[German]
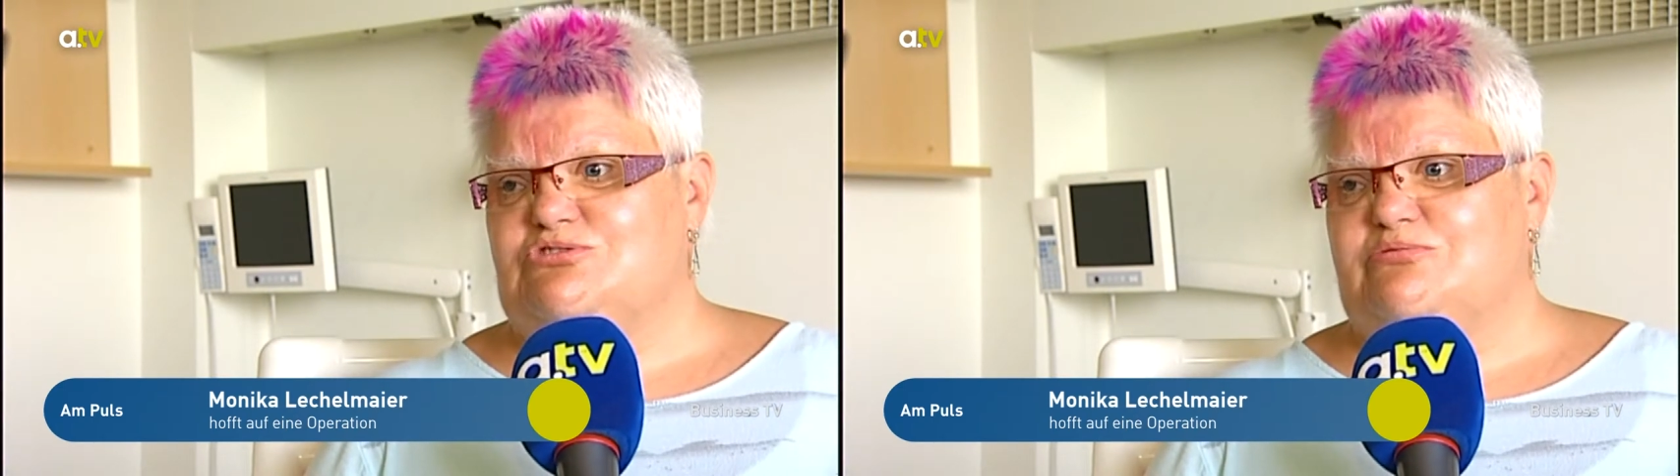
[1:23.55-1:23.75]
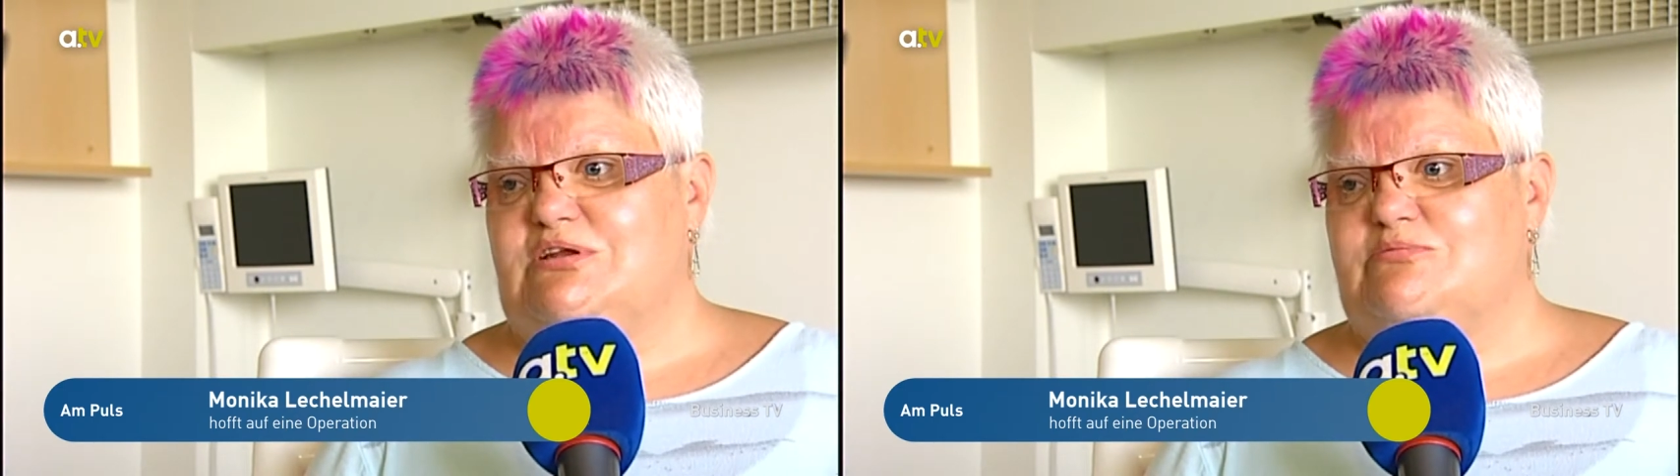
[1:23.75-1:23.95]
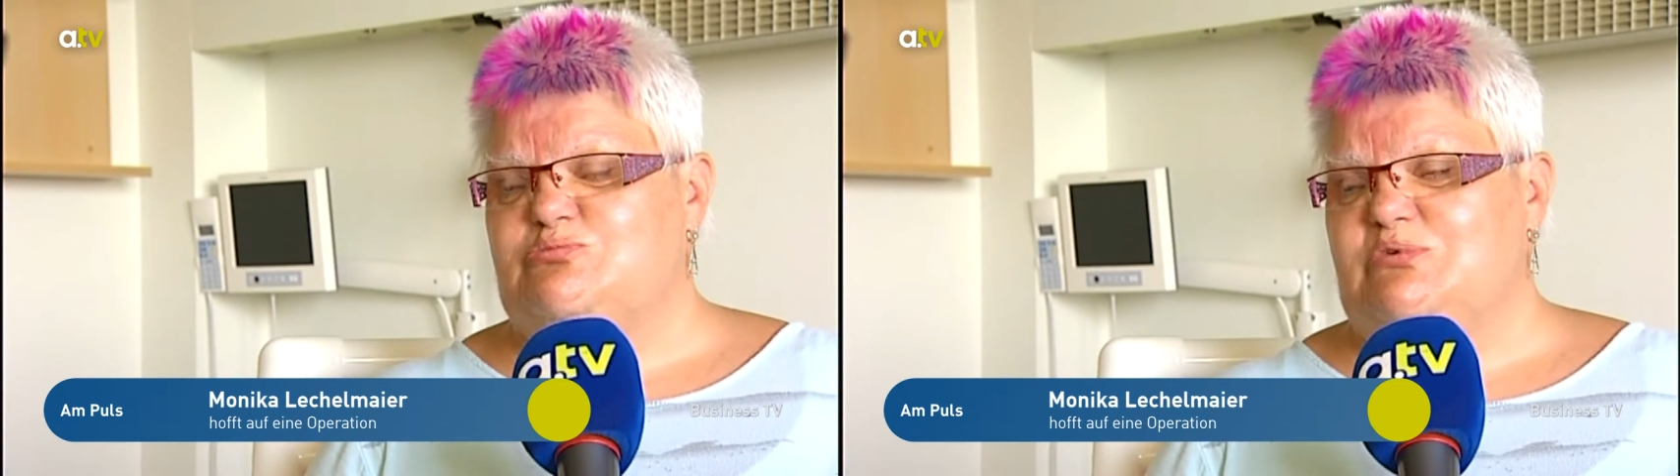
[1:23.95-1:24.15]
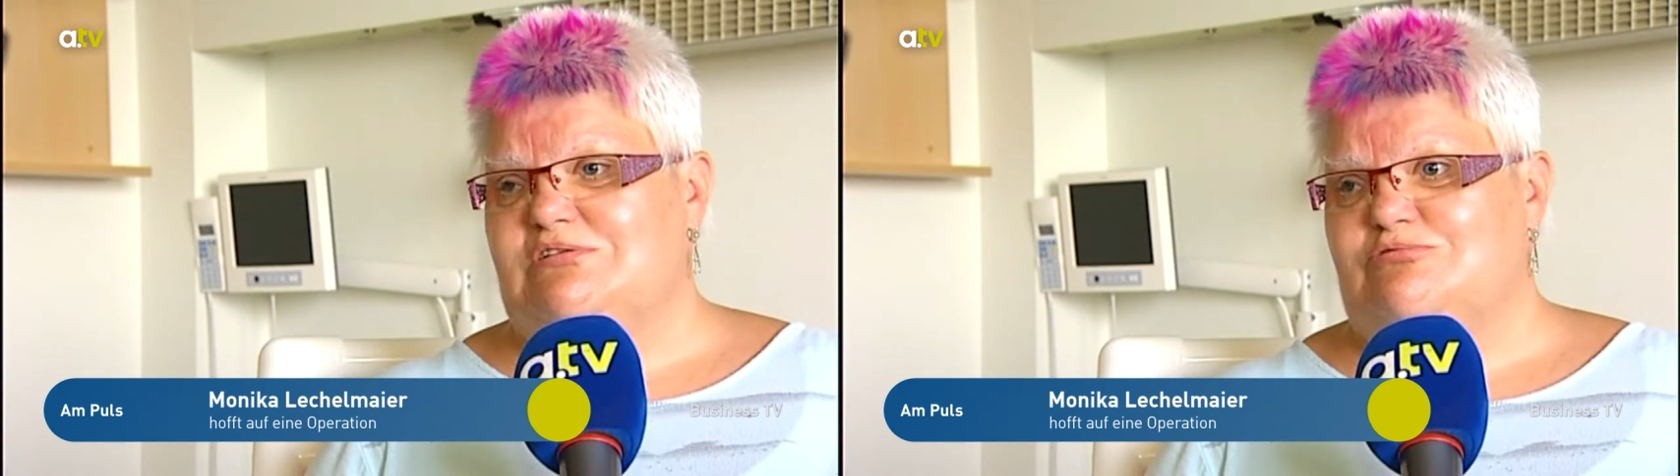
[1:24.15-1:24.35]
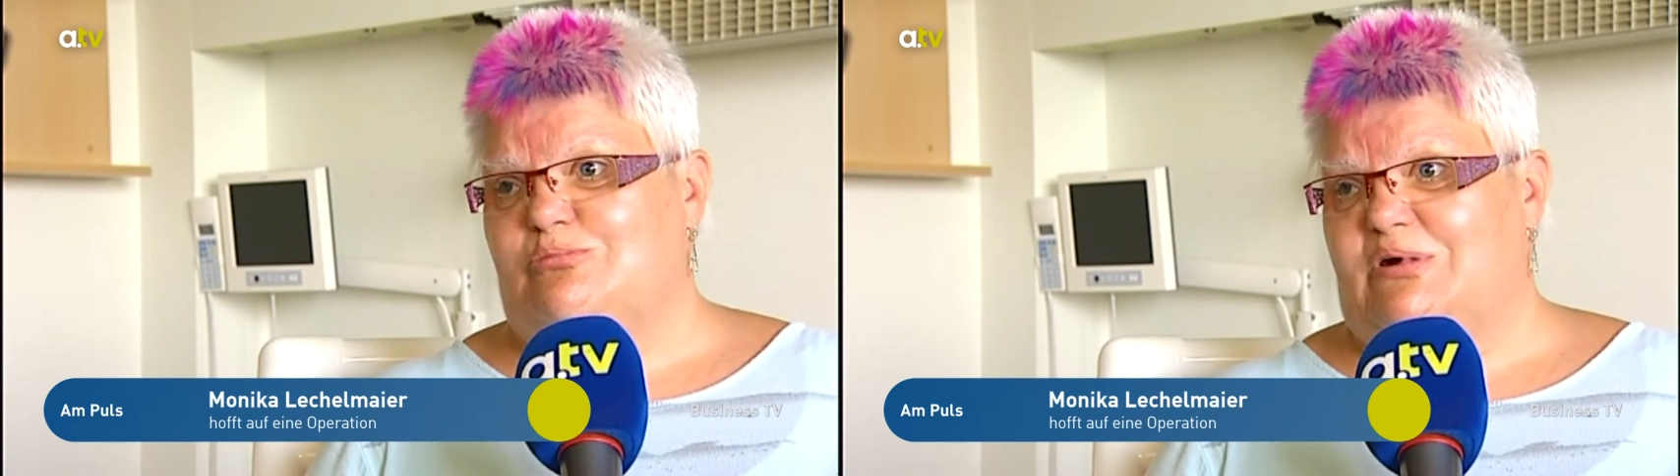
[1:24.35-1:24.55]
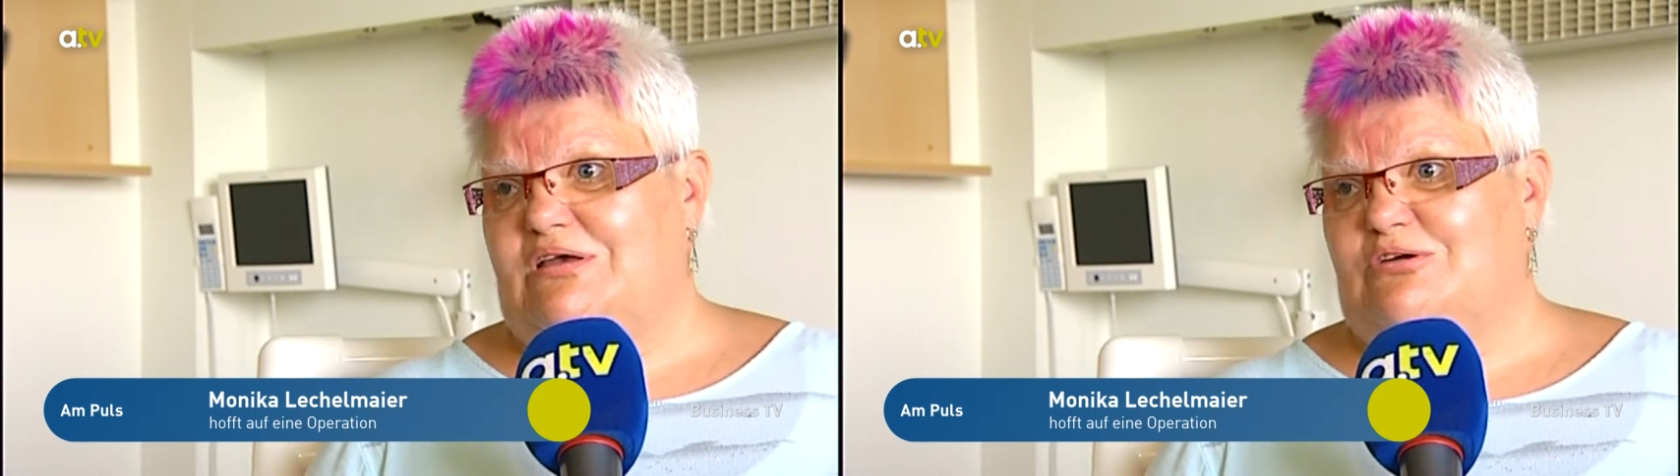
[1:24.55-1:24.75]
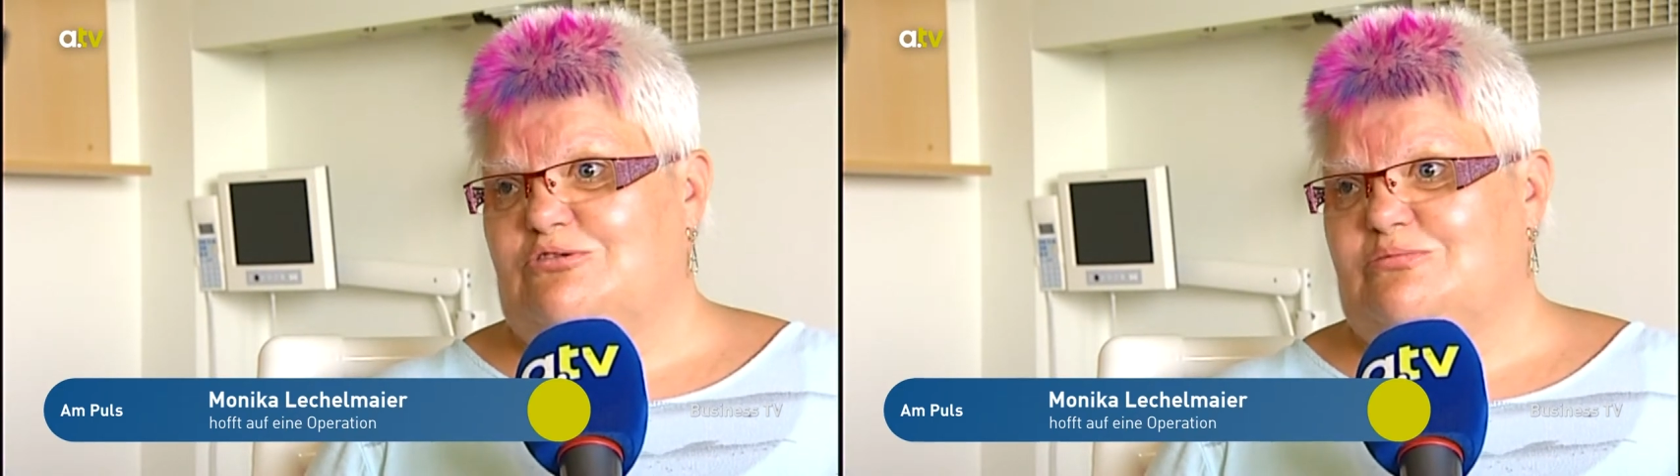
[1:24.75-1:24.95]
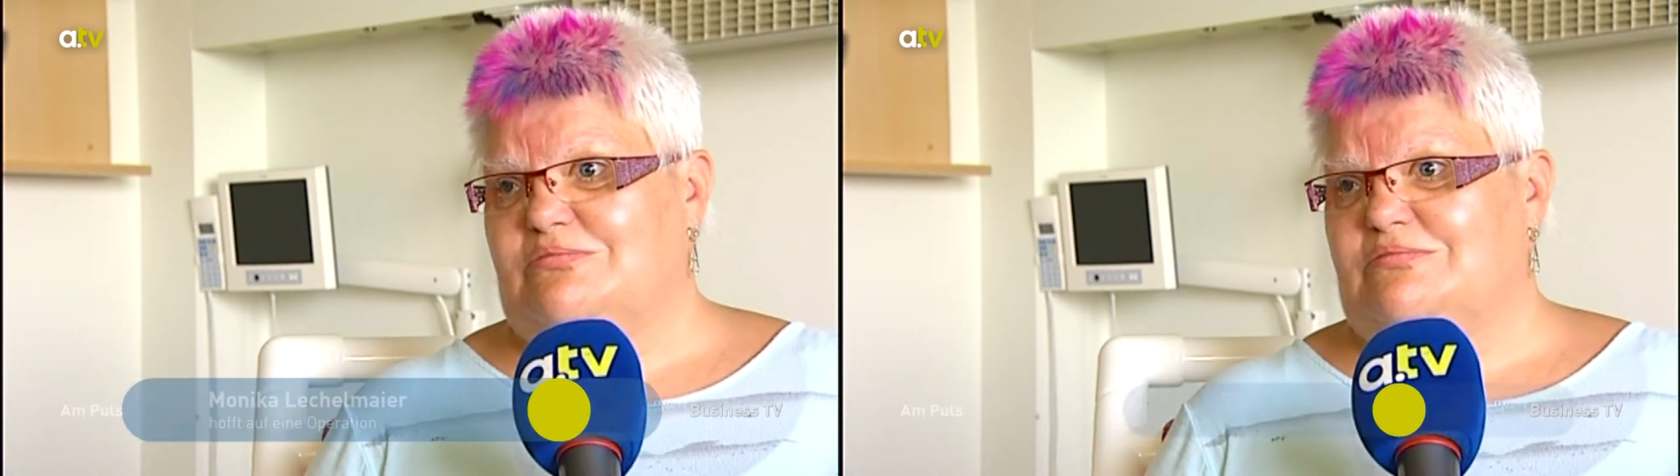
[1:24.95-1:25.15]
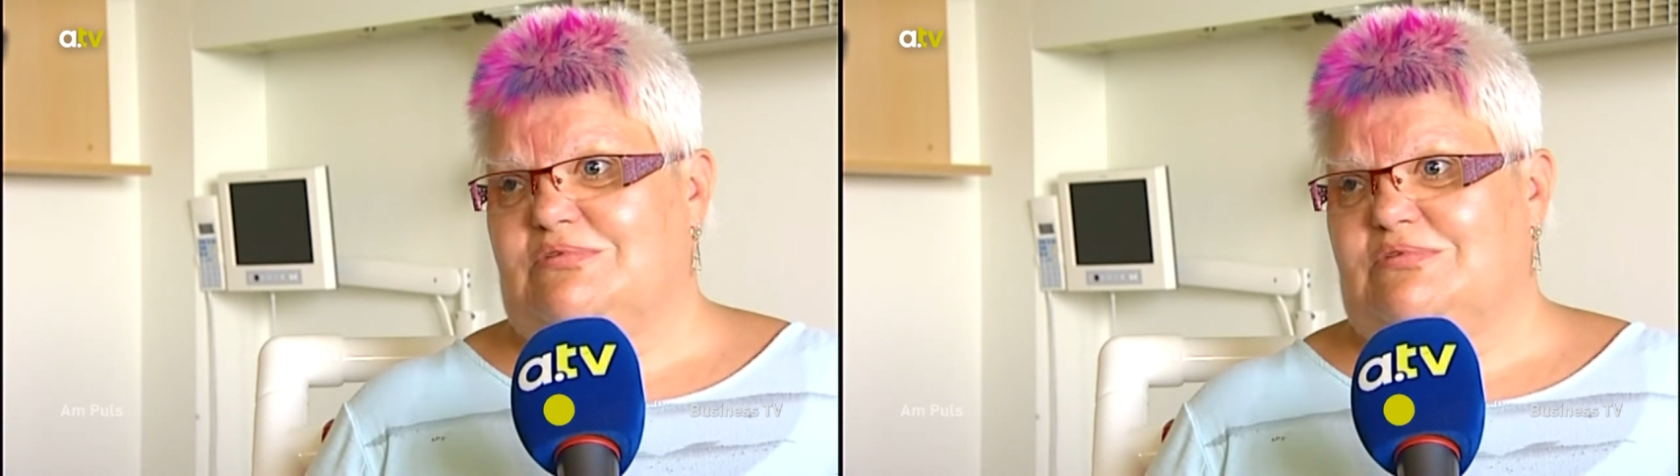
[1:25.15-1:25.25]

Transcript: wenn ich am Spiegel vorbeikomme,